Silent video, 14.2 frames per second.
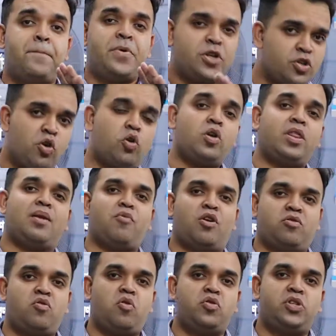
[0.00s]
বিশেষজ্ঞদের
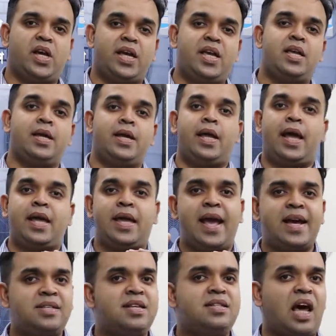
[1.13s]
মত অনুযায়ী এই
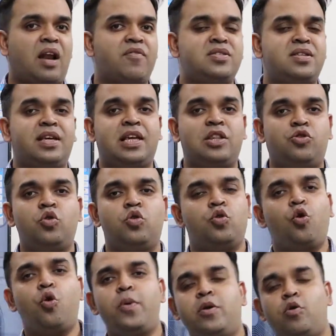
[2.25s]
এসি সার্ভিসিং কিন্তু
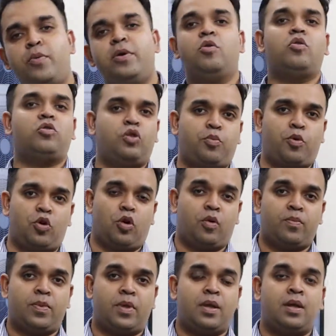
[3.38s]
খুবই খুবই গুরুত্বপূর্ণ
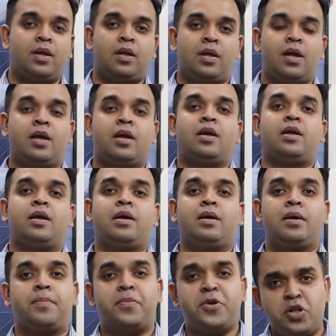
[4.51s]

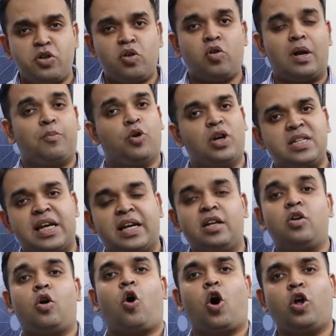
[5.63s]
বিশেষজ্ঞরা বলেছেন
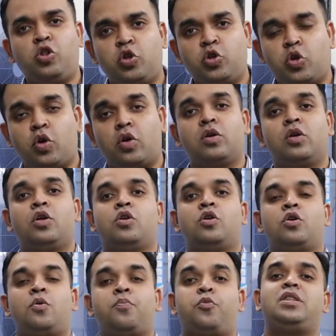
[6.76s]
অন্তত
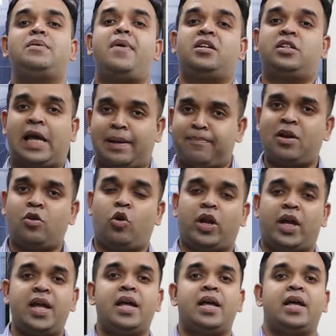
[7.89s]
প্রতি মাসে একবার করে